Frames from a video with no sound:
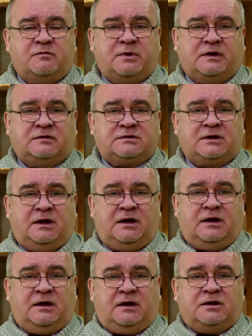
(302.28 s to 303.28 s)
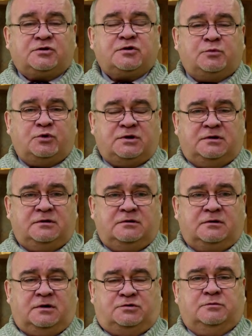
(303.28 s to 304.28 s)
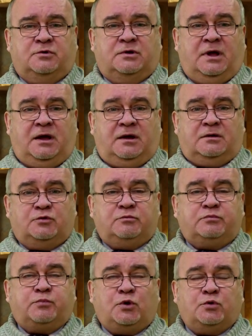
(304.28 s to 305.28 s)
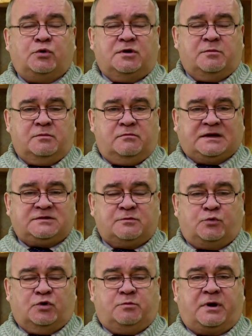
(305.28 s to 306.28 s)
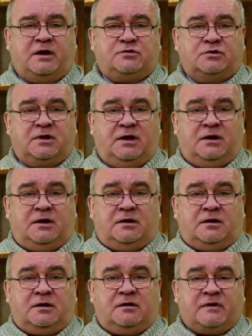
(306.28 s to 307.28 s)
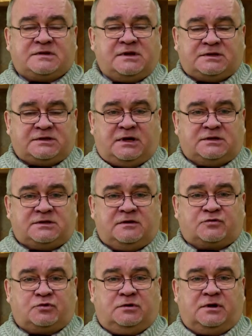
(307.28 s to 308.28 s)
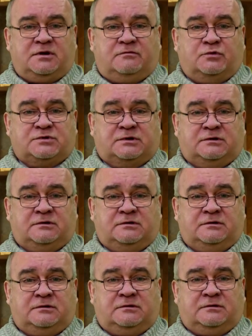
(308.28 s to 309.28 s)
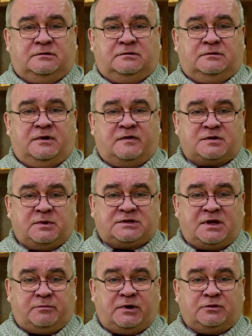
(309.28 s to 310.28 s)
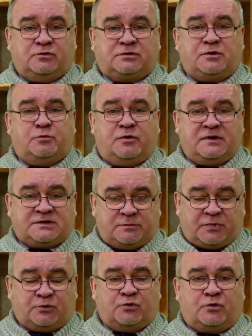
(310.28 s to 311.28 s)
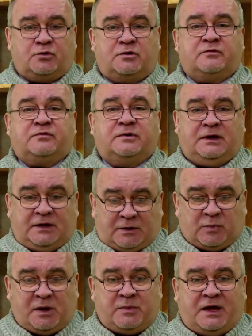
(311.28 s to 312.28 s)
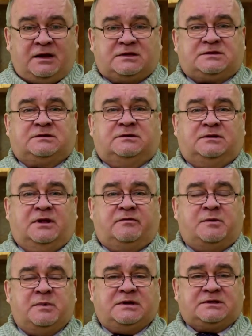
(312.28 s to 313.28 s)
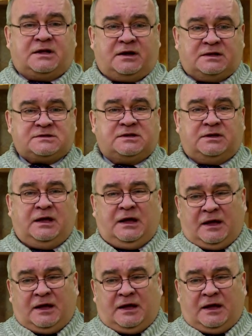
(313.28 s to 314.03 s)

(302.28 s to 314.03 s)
в месяц. И что будет? А что будет? Ну, полгода, максимум год пройдет, и вас не останется ни в школах, ни в вузах. На ваши места придут любовницы прокуроров, племянницы глав администрации,